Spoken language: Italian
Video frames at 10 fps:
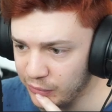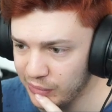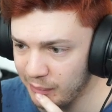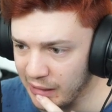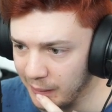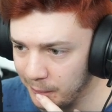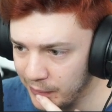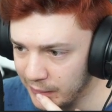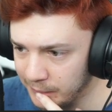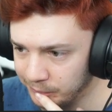una
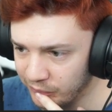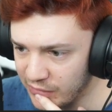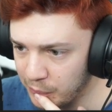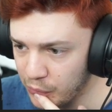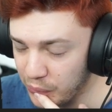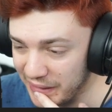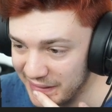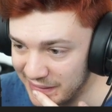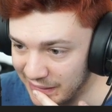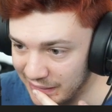mappa tipo
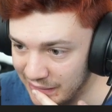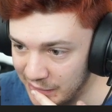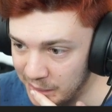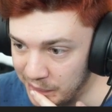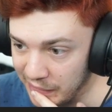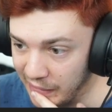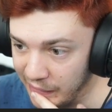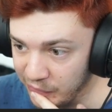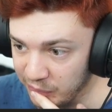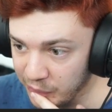questa per Iron Man,